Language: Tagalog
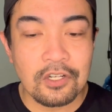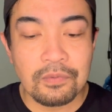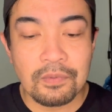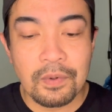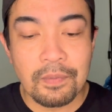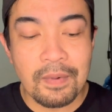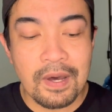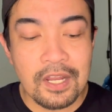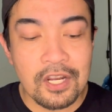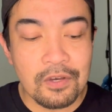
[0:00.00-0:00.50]

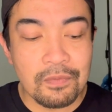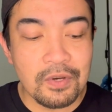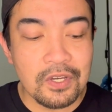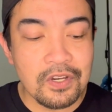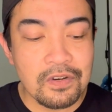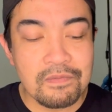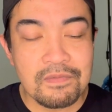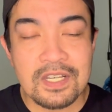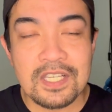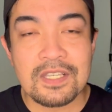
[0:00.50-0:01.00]
Paano ba
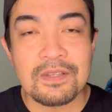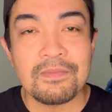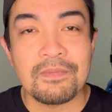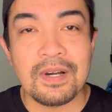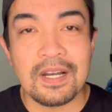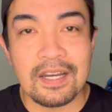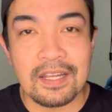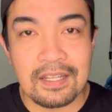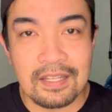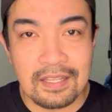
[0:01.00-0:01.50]
yung mas
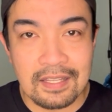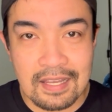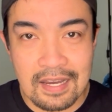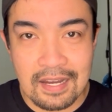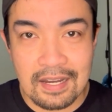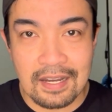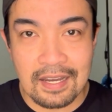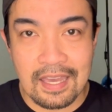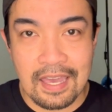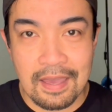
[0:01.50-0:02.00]

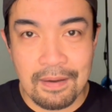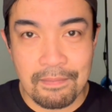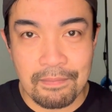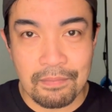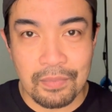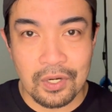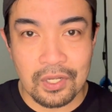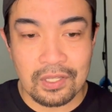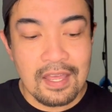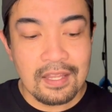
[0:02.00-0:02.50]
magandang
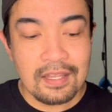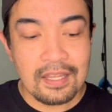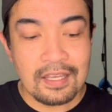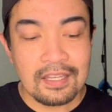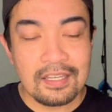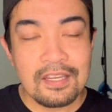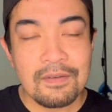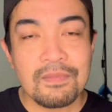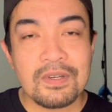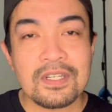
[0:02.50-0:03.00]
kembot na
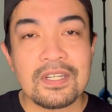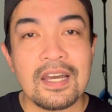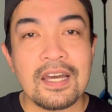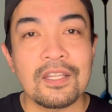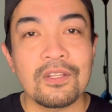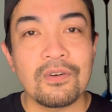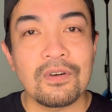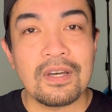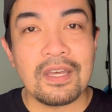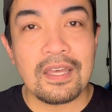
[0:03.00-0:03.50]
hindi
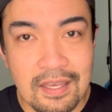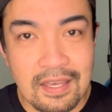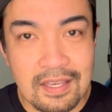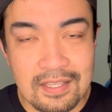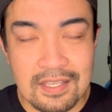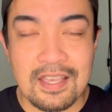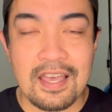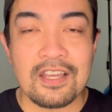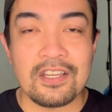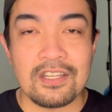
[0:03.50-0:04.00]
masyadong
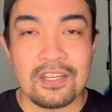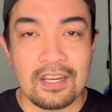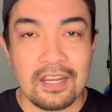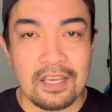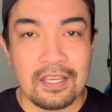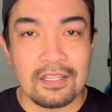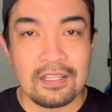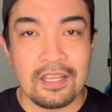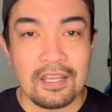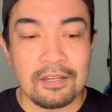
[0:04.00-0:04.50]

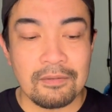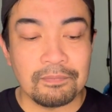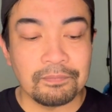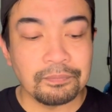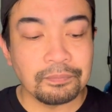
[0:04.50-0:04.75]
exaggerated?